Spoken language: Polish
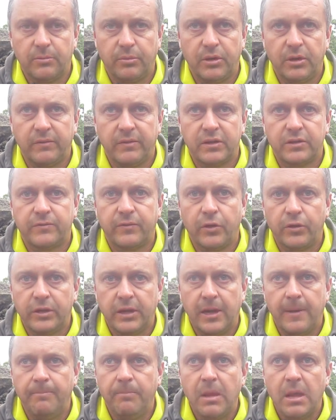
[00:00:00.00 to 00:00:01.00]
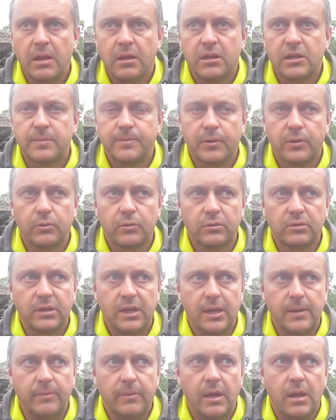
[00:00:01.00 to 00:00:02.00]
Ponieważ woda jest
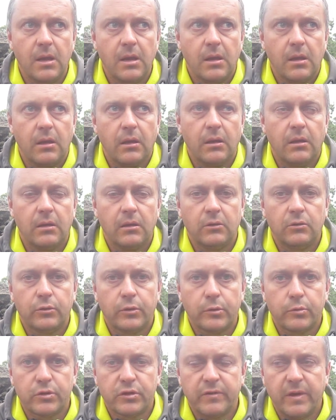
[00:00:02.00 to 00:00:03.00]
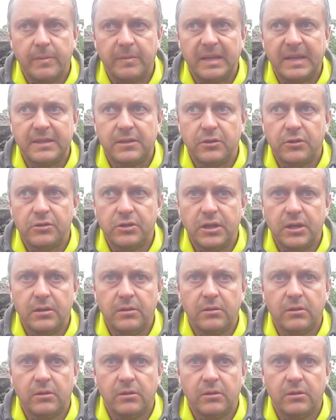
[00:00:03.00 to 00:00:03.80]
produktem, e, który używam na co dzień.